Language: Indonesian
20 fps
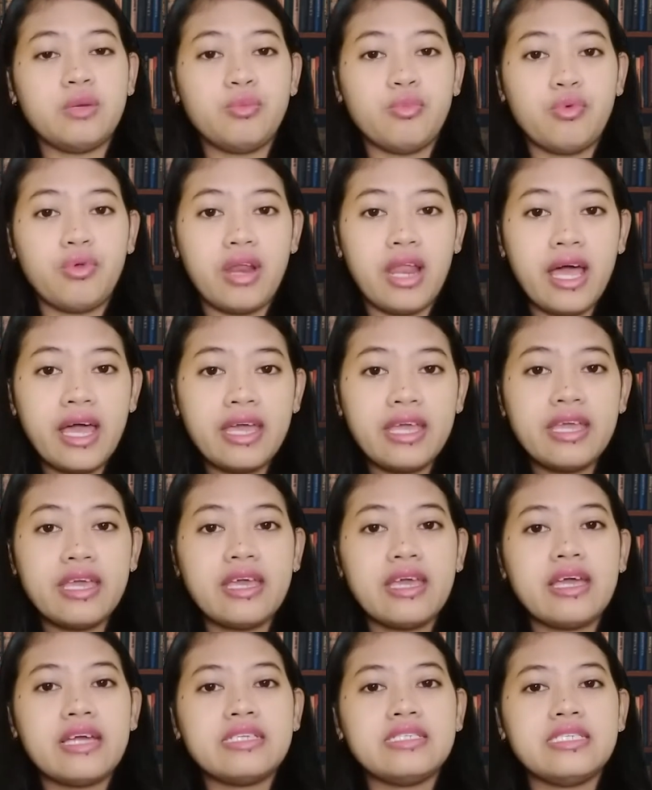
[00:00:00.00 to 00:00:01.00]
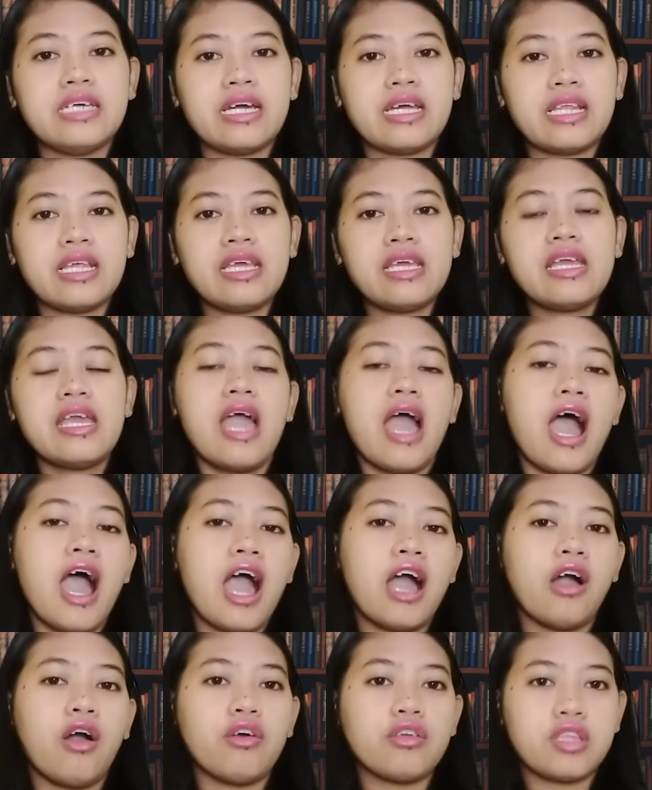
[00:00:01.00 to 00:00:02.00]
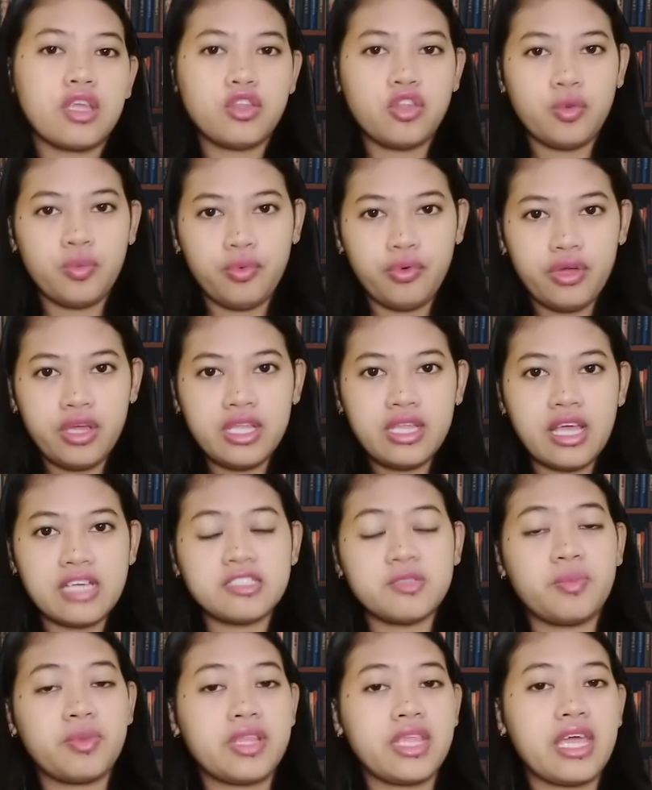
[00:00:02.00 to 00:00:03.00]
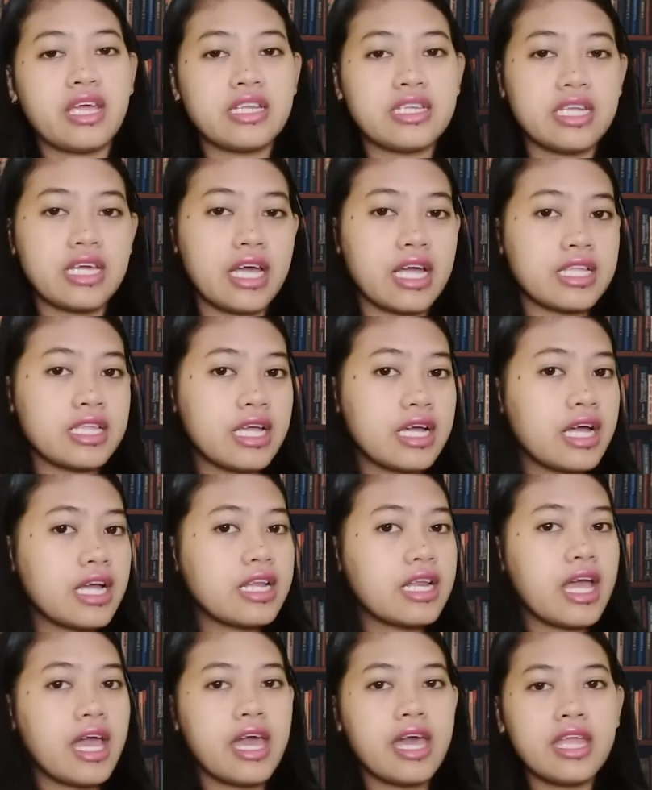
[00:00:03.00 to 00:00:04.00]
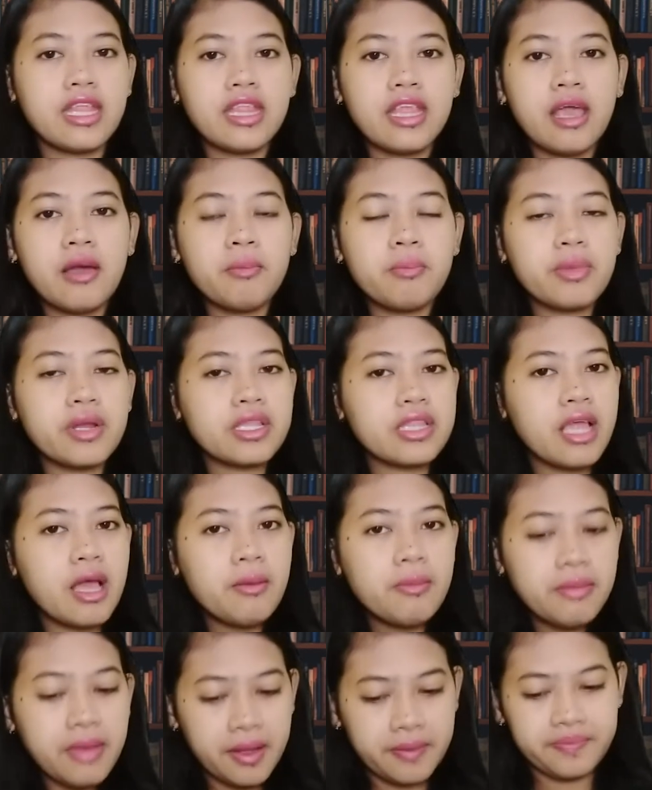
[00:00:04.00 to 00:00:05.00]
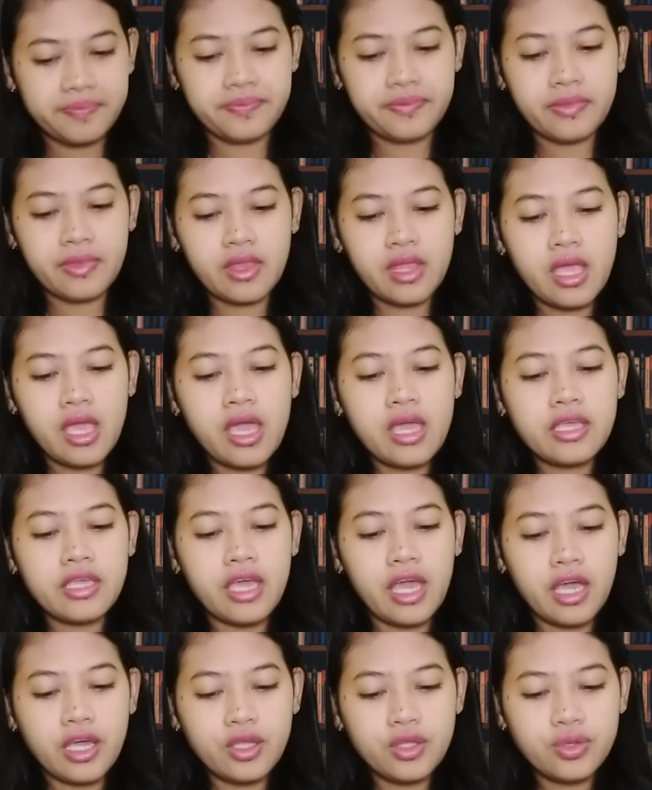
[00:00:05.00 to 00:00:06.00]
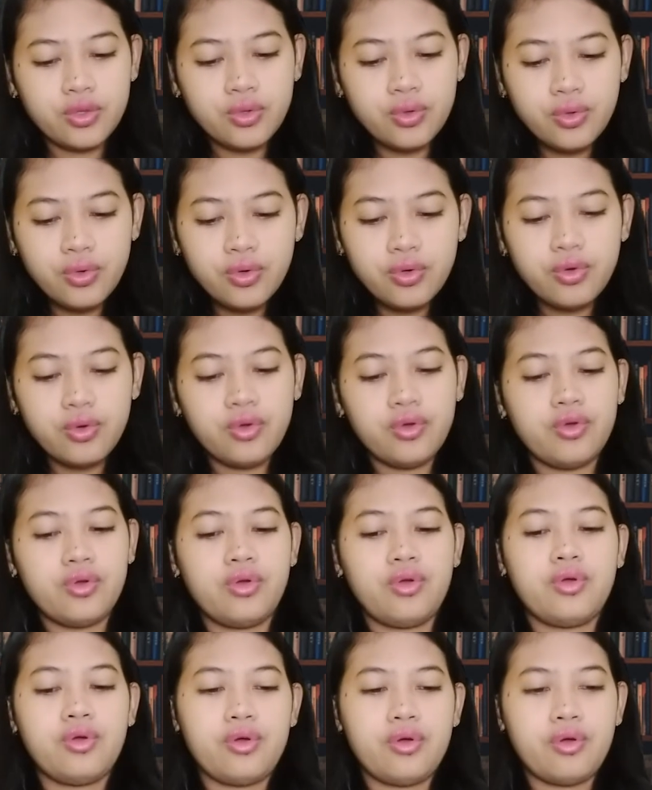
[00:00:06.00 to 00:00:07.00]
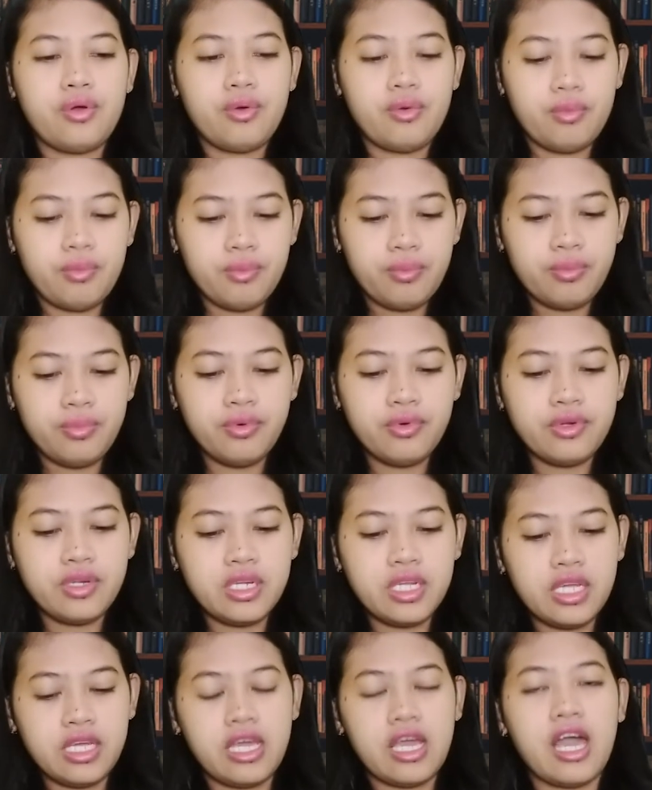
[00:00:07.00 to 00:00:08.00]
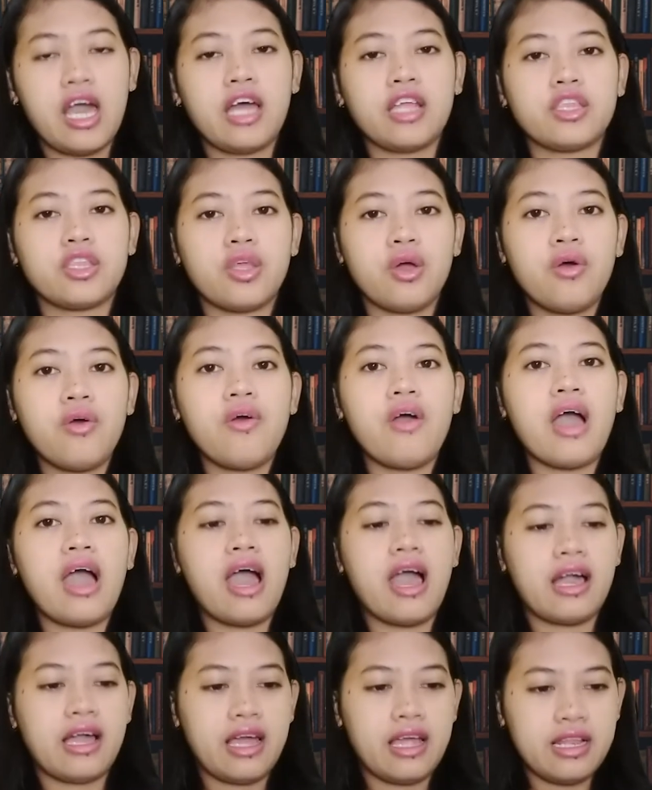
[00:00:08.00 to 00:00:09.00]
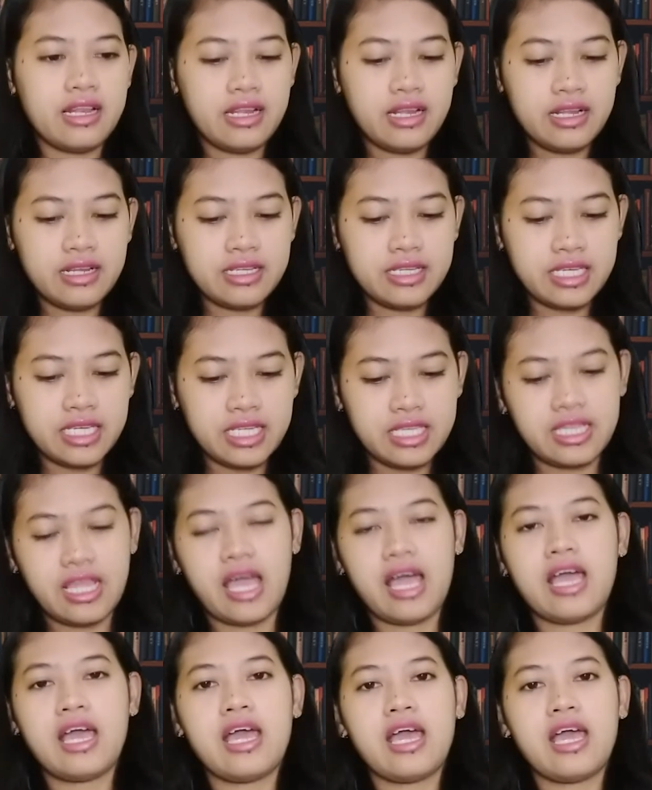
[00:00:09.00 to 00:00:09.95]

dimulai dari anggota tubuh kita seperti yang dikatakan ayat yang pertama yaitu budi atau akal kita.